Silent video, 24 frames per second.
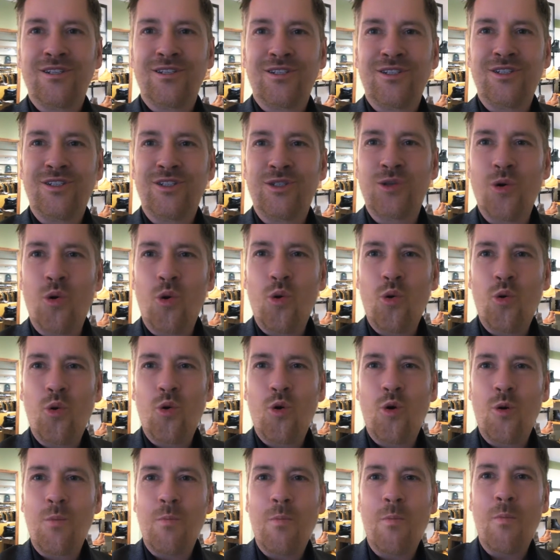
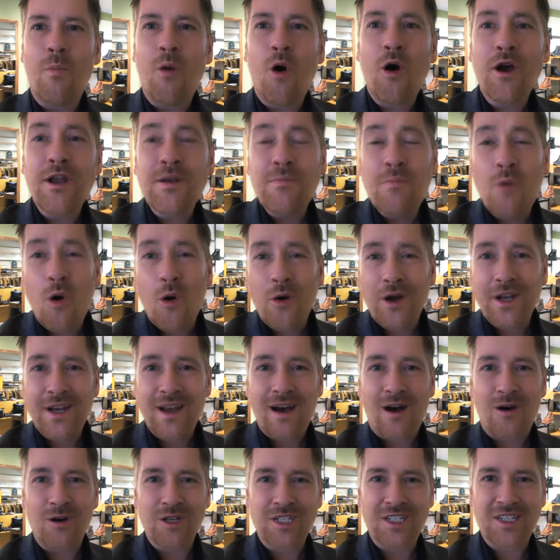So, moin moin
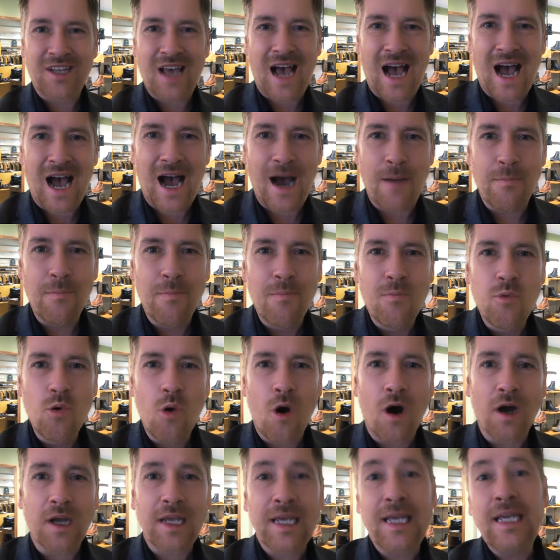aus
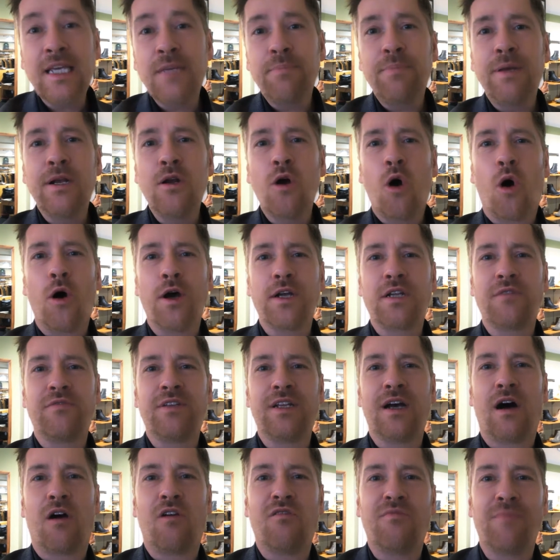Hamburg. Ich bin heute
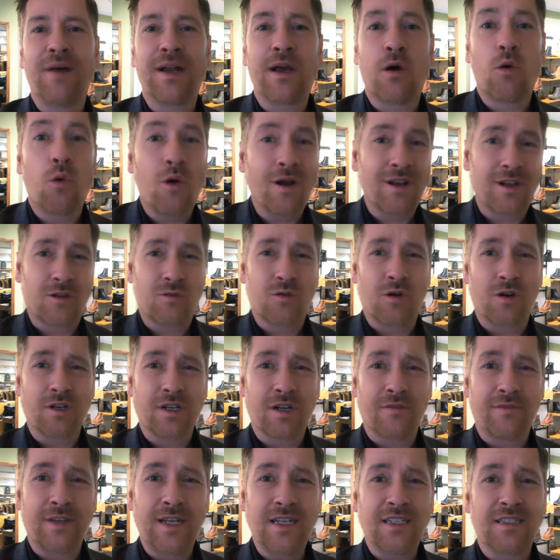wieder auf meiner Order-Tour
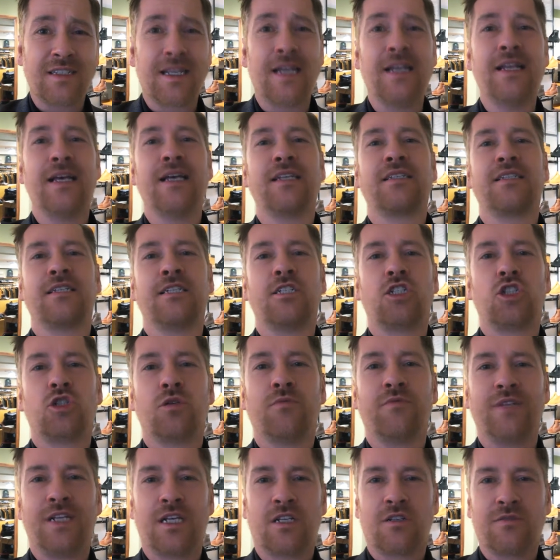unterwegs, denn es ist
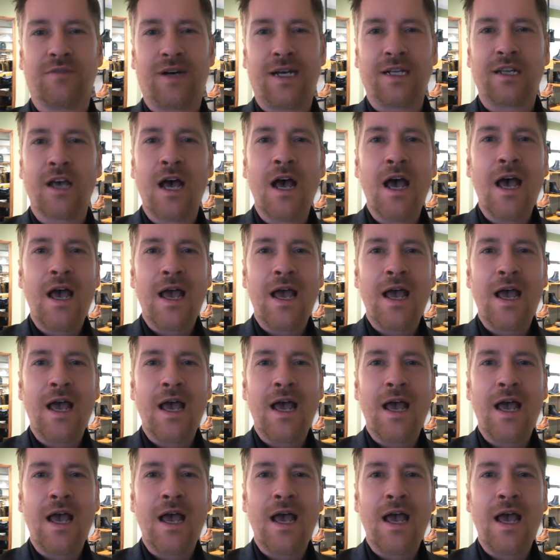schon wieder soweit.